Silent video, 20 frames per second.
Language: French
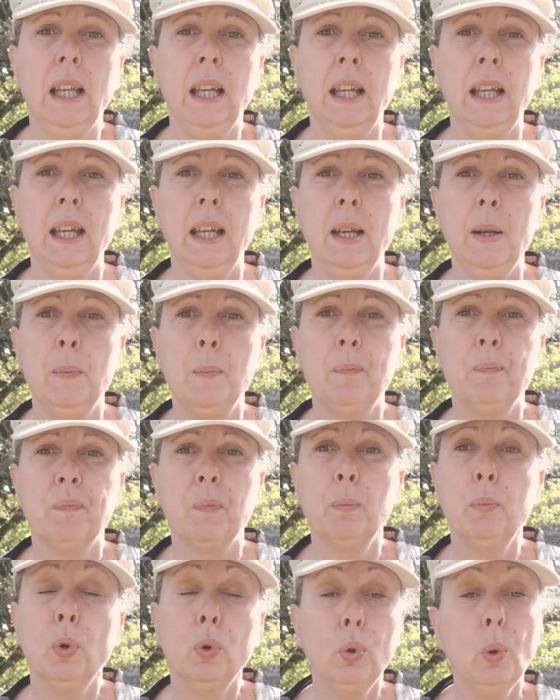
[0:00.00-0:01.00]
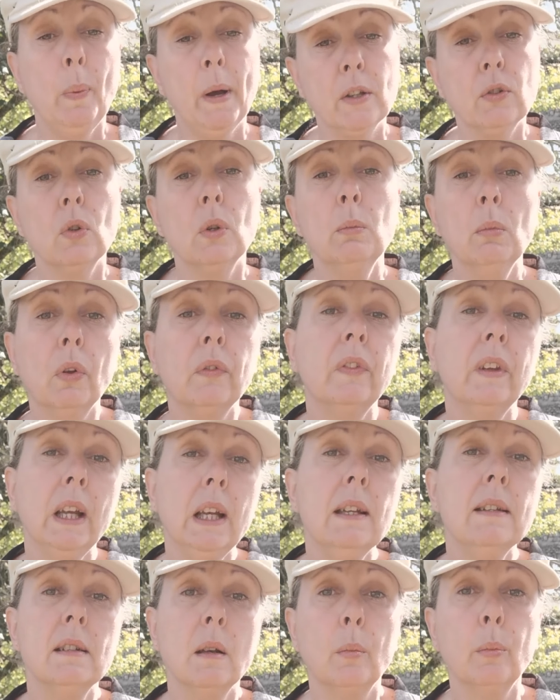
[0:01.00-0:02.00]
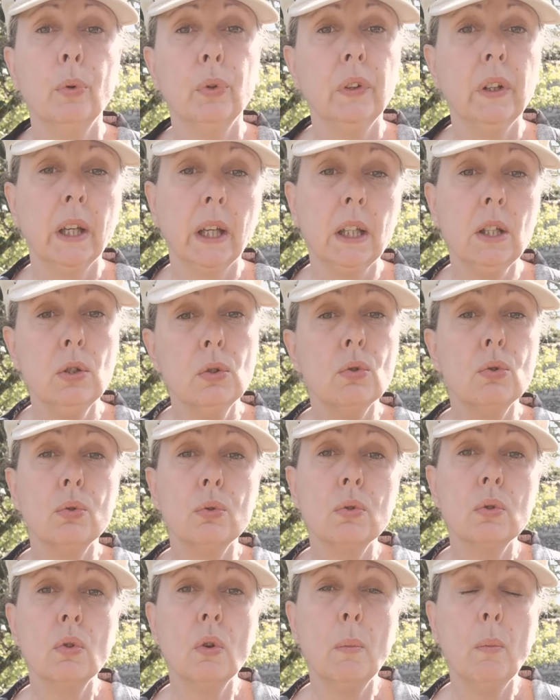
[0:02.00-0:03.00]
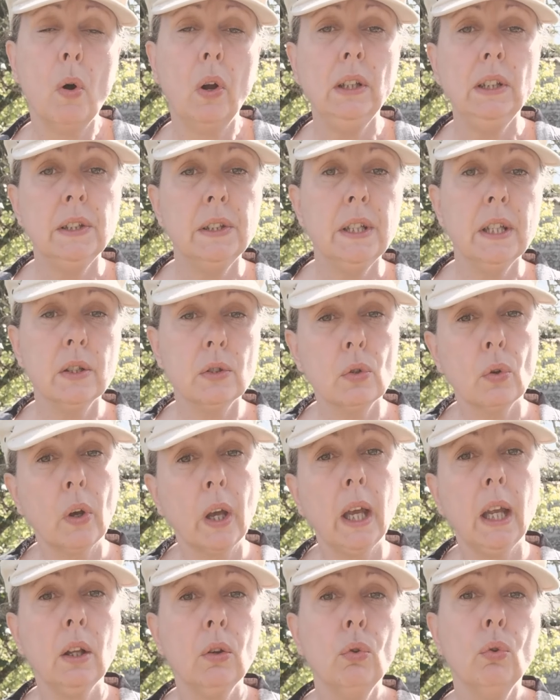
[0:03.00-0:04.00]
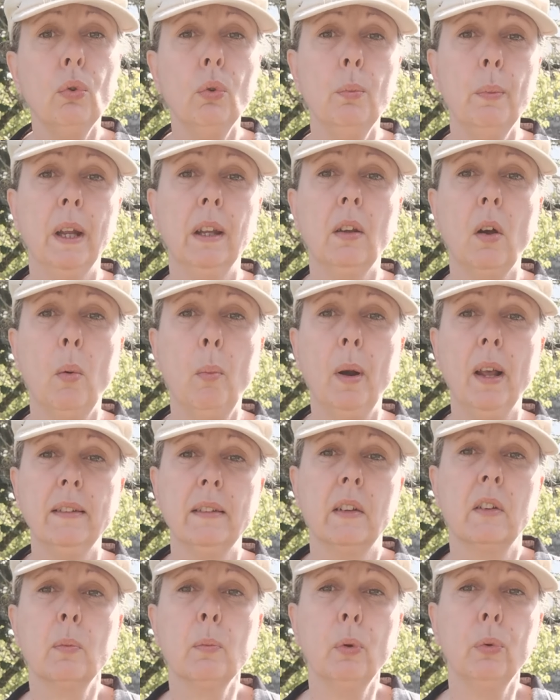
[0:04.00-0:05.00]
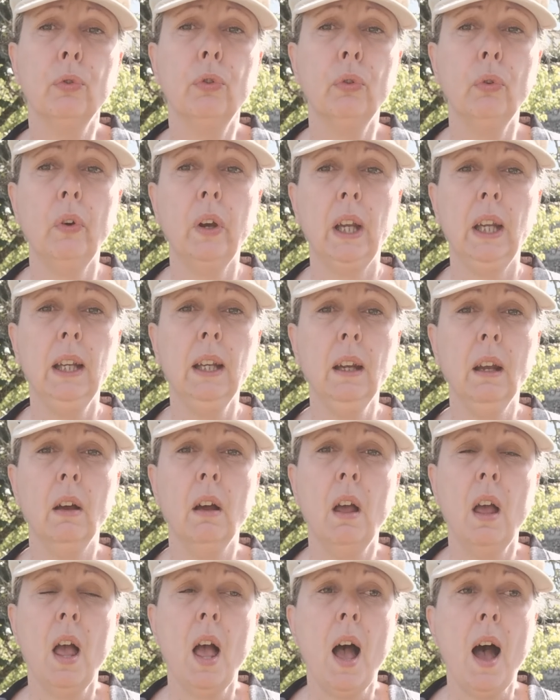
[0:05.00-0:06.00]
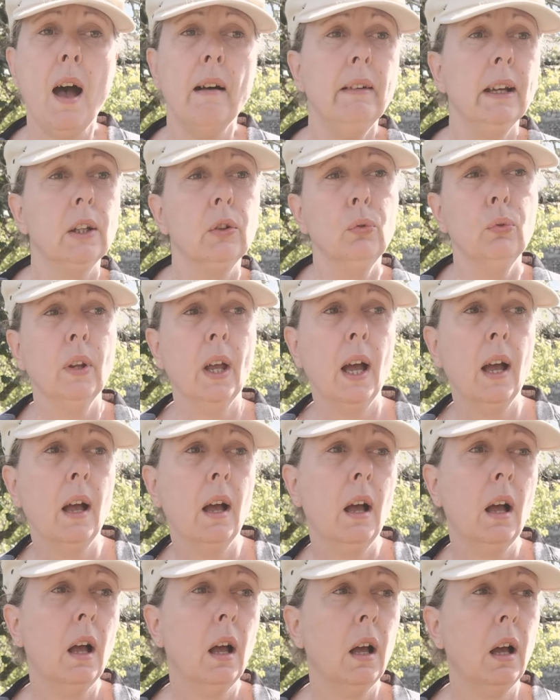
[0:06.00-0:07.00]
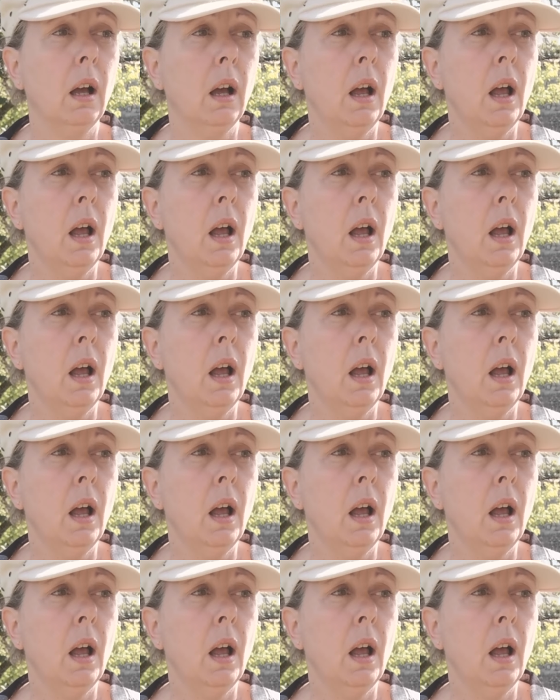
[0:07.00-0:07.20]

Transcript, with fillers: Et hum, pour ne pas augmenter les impôts des riches, justement, l'idée serait de mettre en place un sponsoring avec tout un,